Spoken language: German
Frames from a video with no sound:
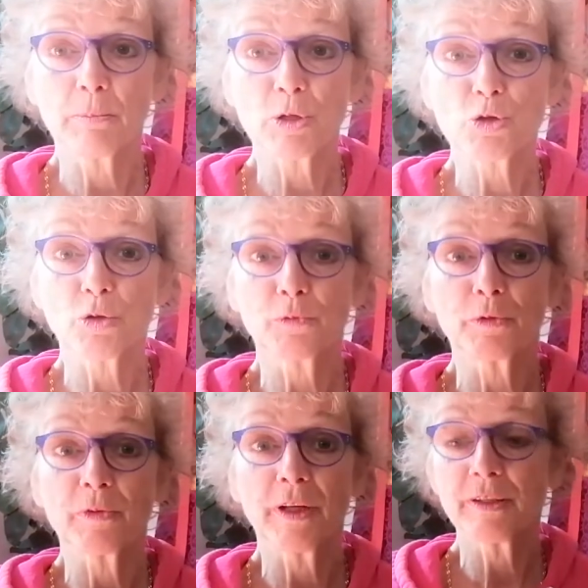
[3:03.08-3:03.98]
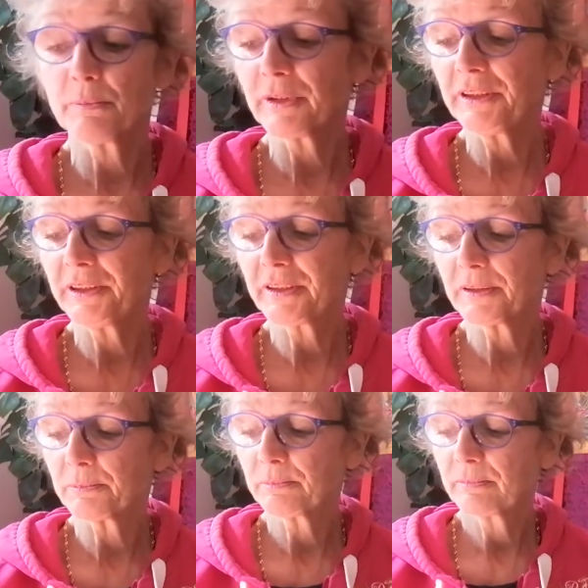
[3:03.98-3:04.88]
kann man schon von weitem
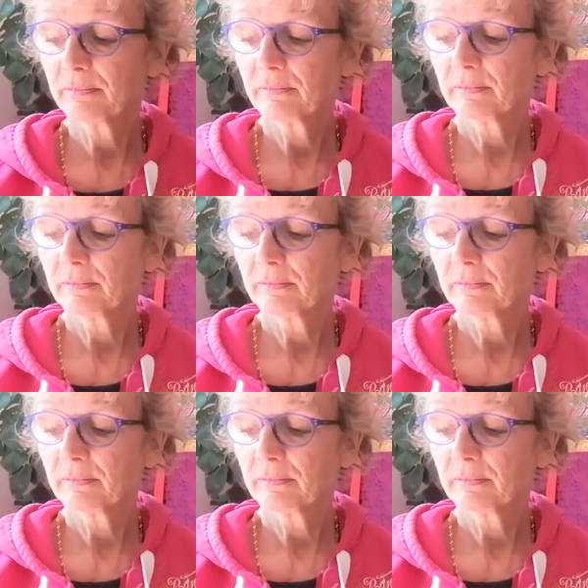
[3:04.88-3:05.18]
riechen.